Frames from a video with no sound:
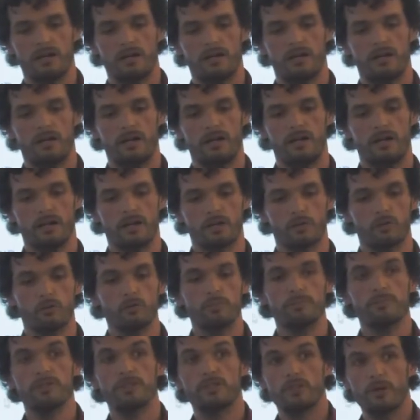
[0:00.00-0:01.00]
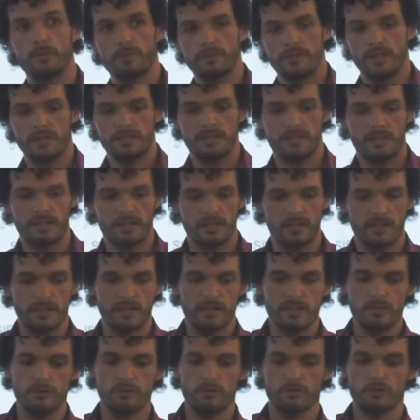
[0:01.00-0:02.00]
un groupe Meetup qui a été
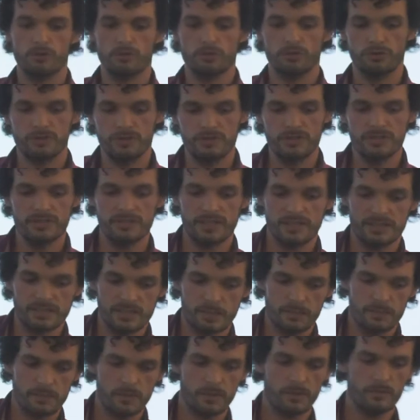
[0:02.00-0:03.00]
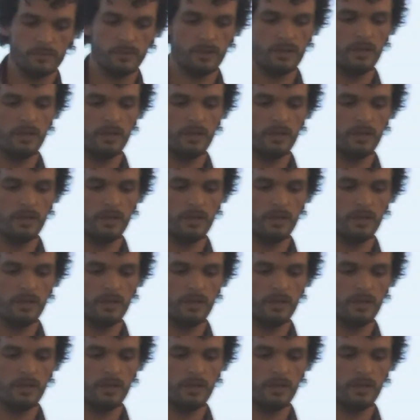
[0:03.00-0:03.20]
créé. Donc le jeudi 17 septembre,